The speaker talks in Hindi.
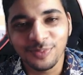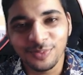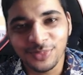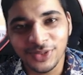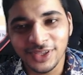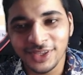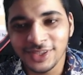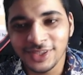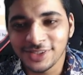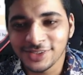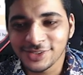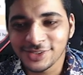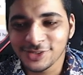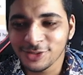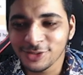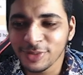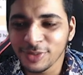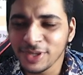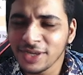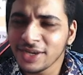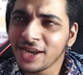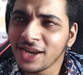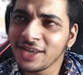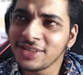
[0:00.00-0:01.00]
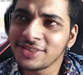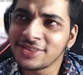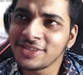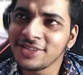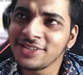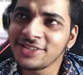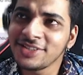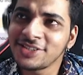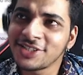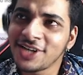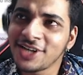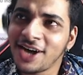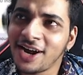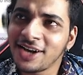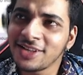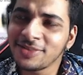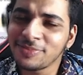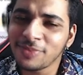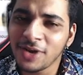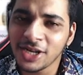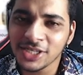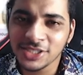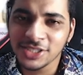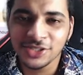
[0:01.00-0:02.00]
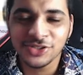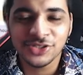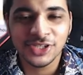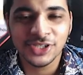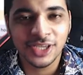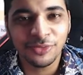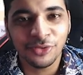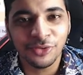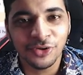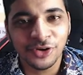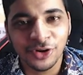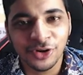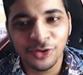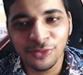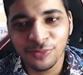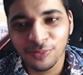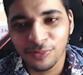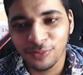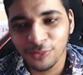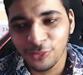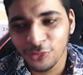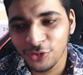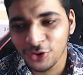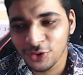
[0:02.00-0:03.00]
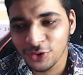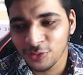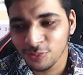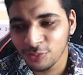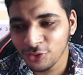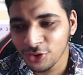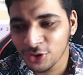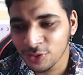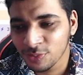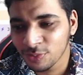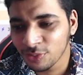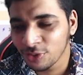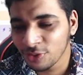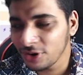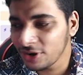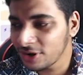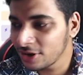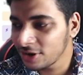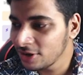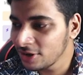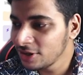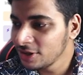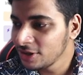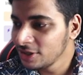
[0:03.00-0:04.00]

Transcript: पी सो मैं आई थिंक चार पाँच दिन से यही बोल रहा हूँ पुट पुट पुट